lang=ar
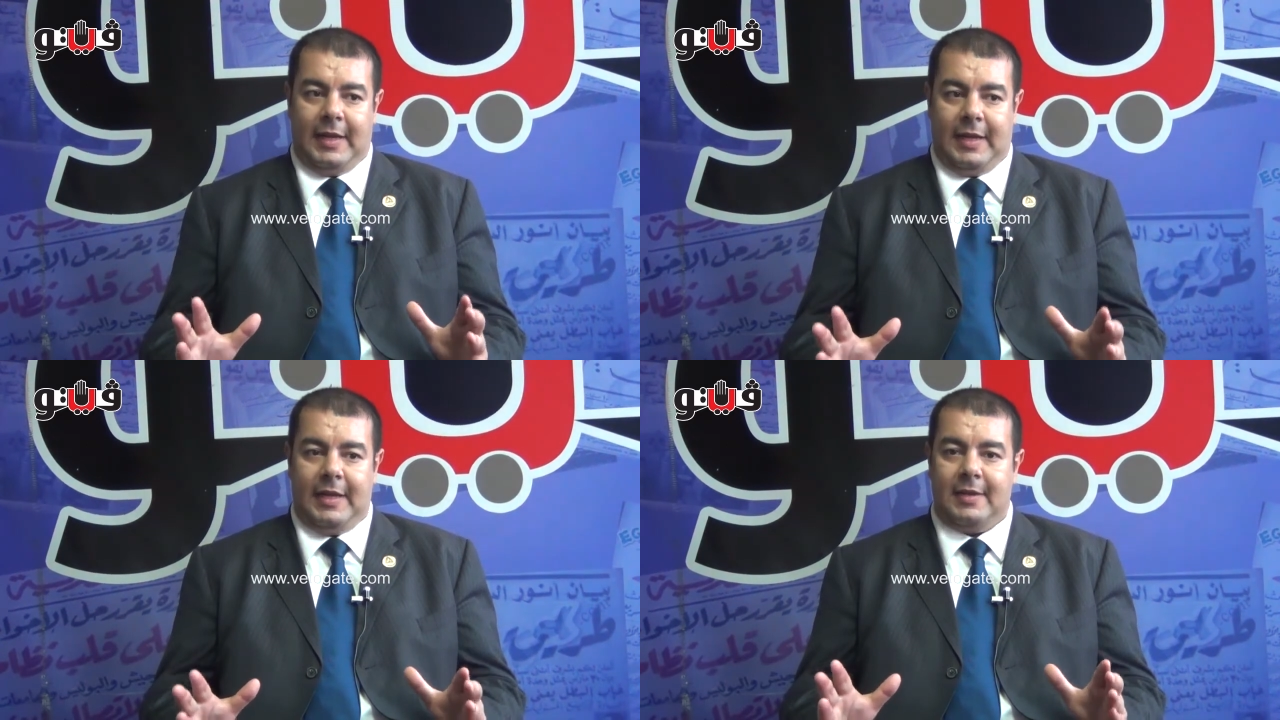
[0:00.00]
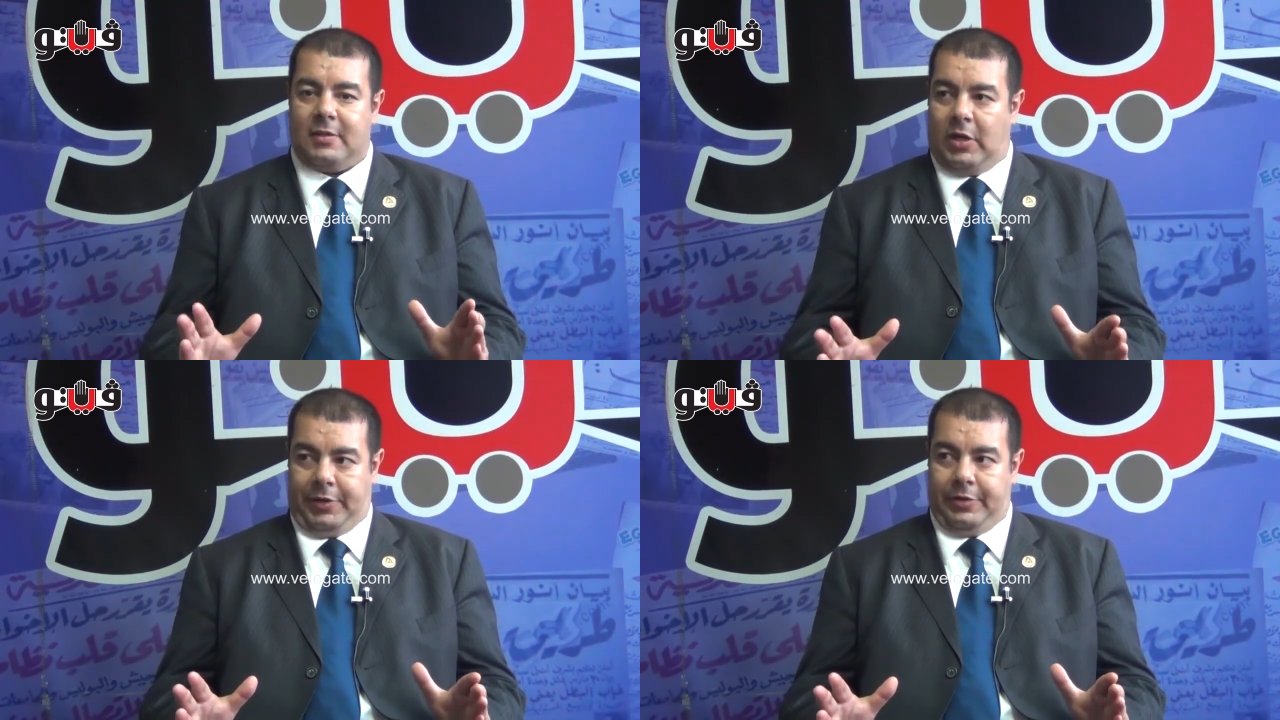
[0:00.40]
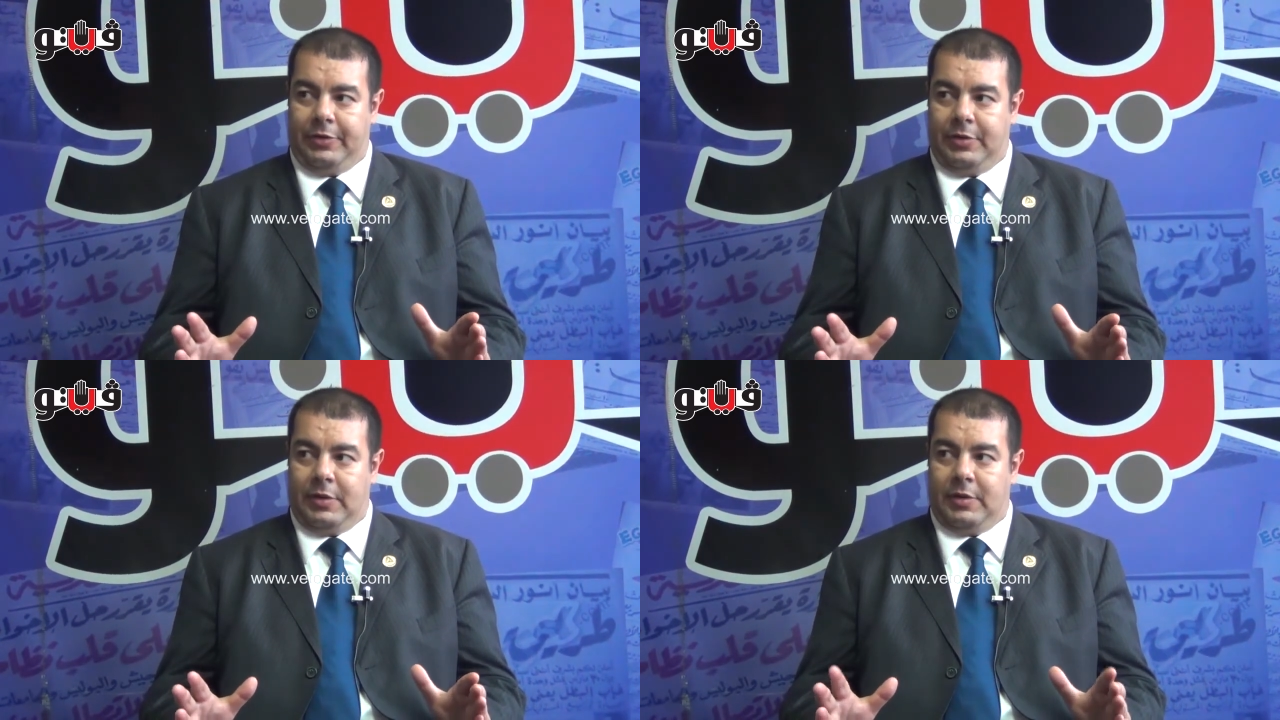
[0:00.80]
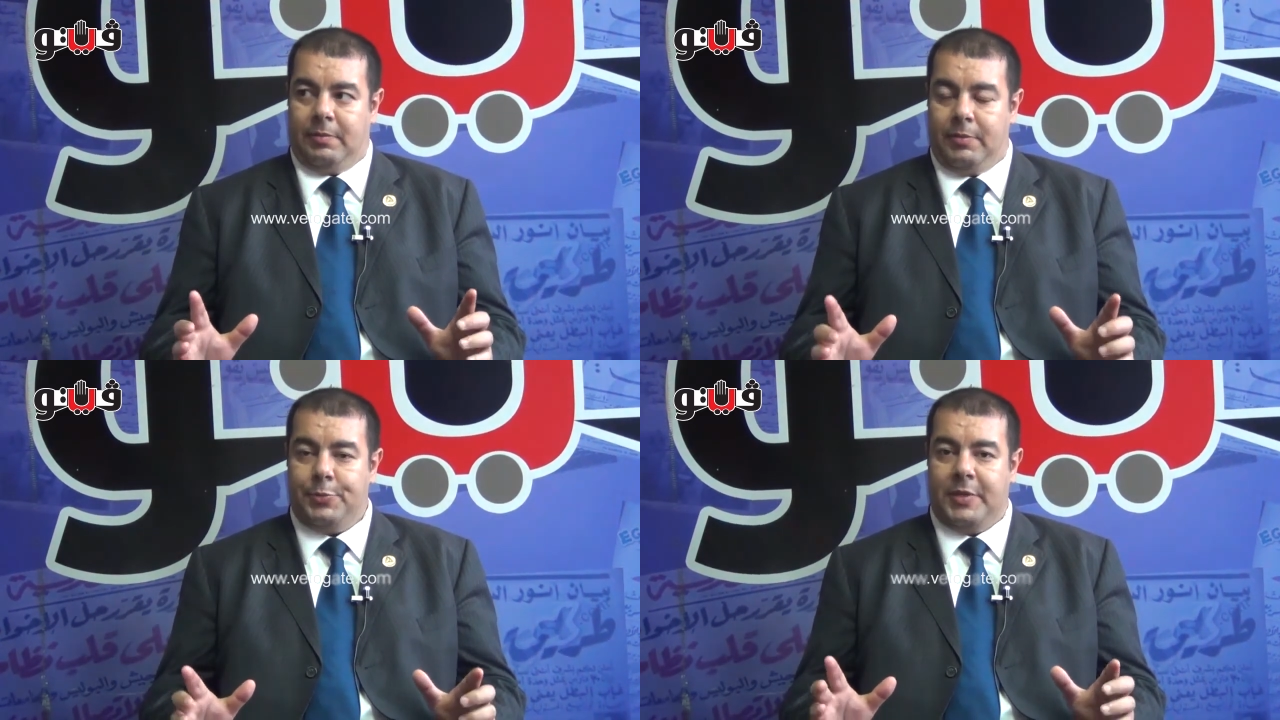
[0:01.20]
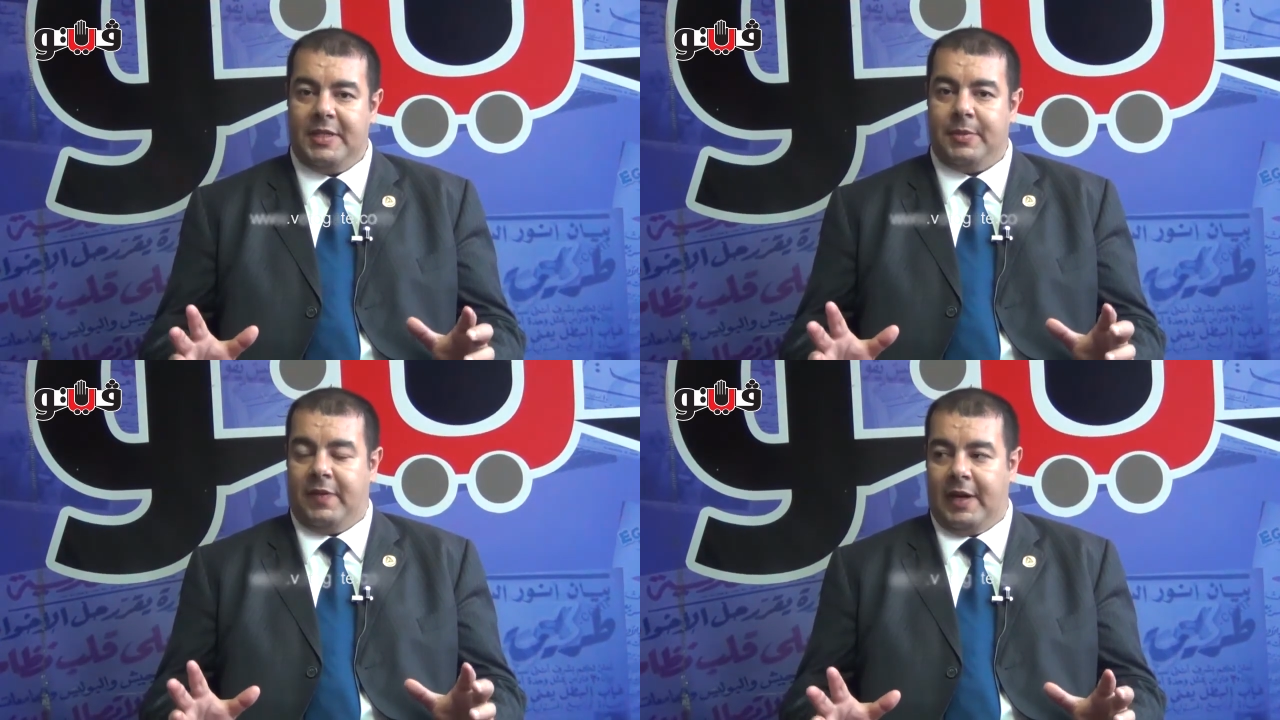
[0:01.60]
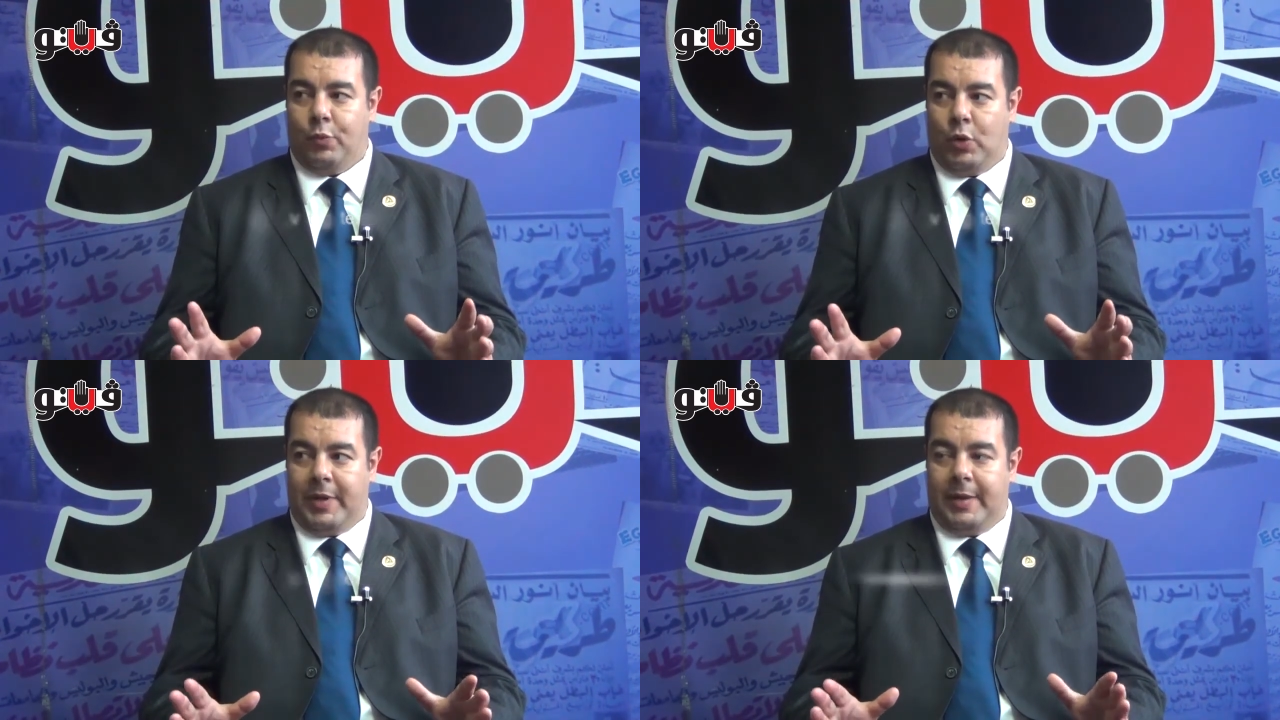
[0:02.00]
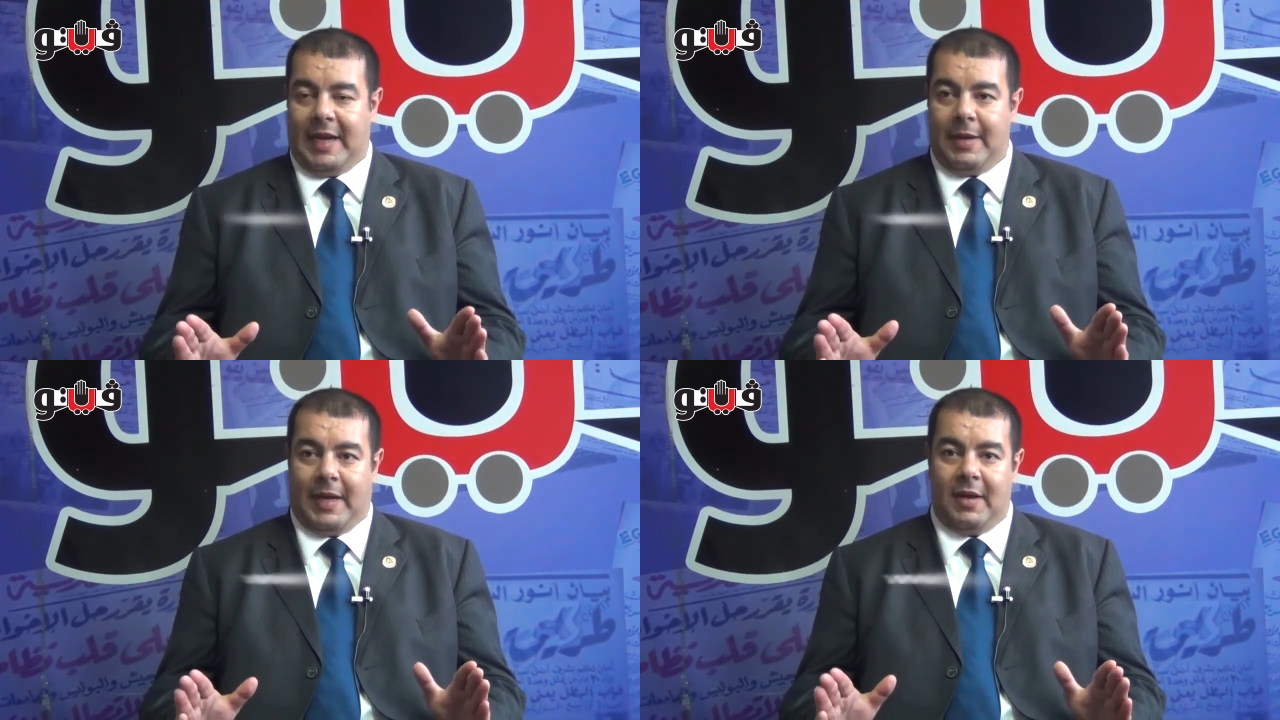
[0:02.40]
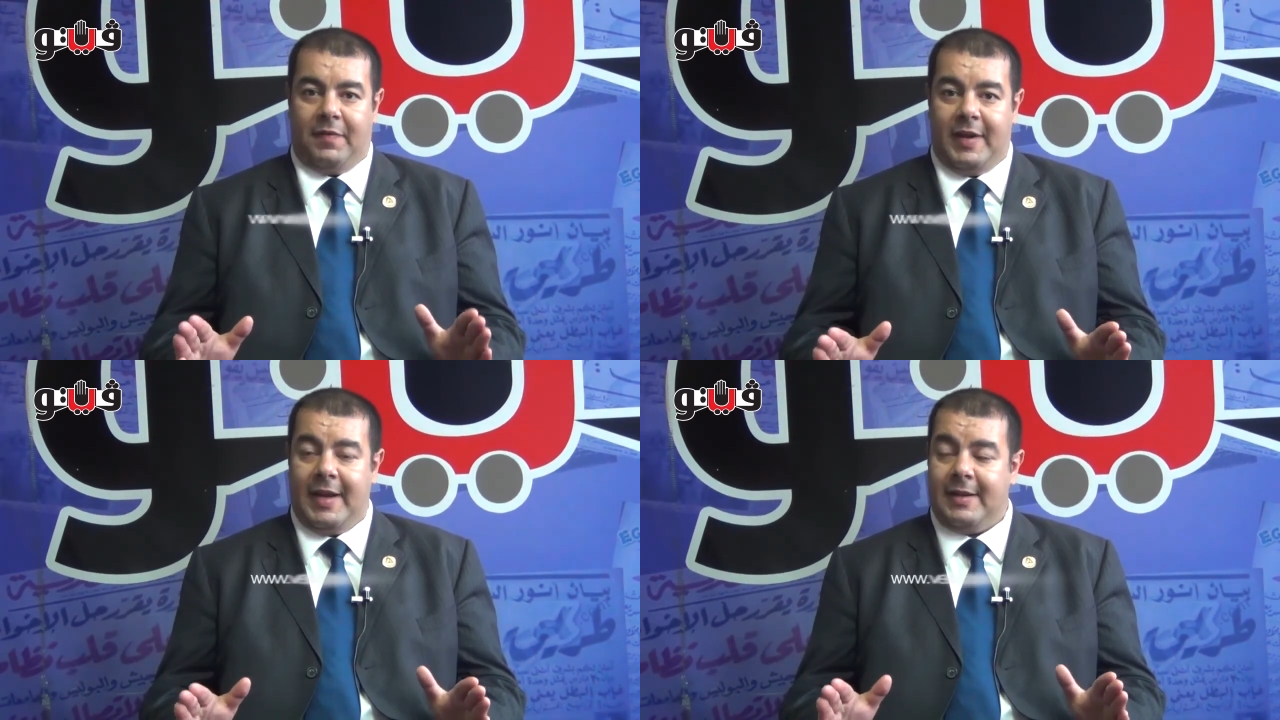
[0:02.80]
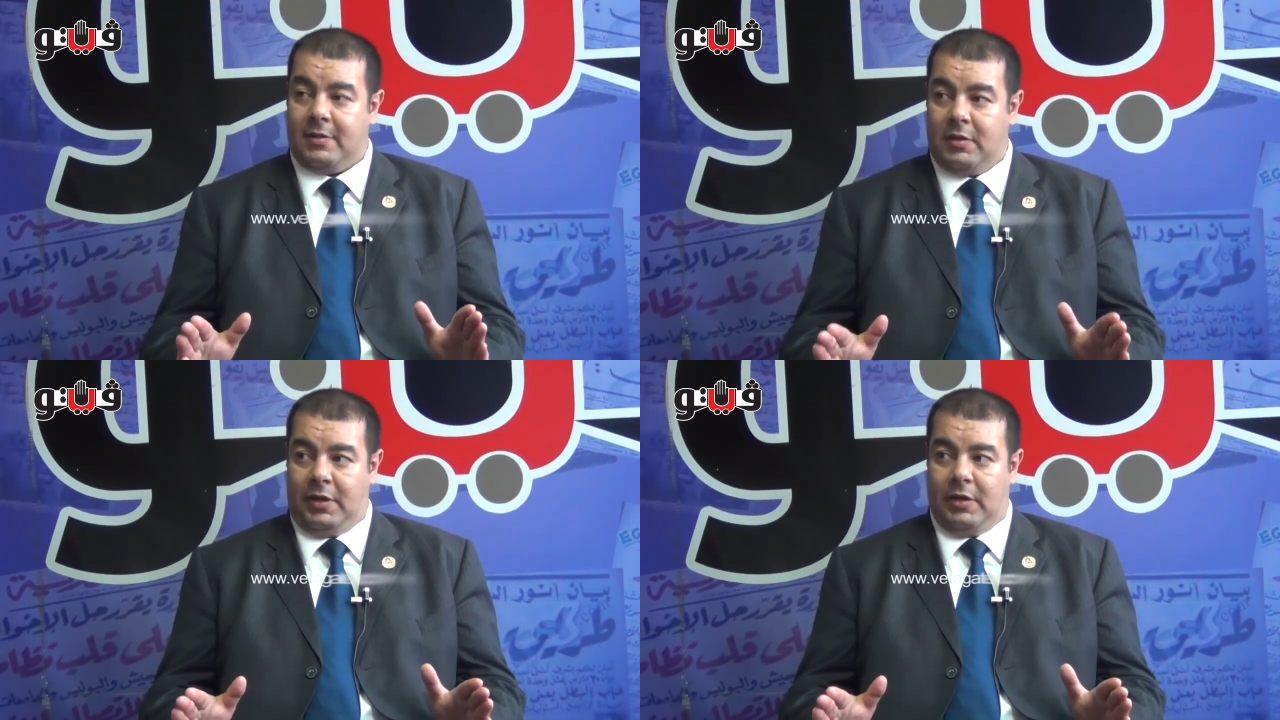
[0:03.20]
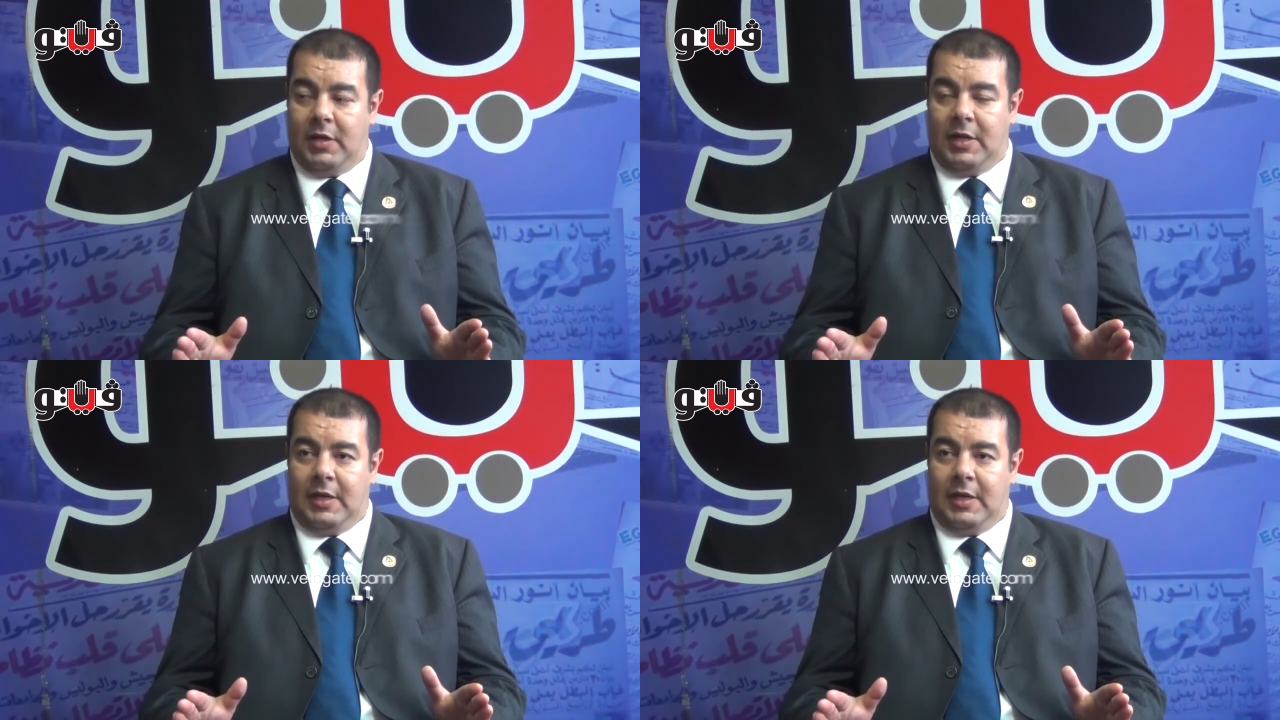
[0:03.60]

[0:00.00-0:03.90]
اللي هي الصحيه مش بالنسبه للفراخ المجمله انا بتكلم على الفراخ الصحيه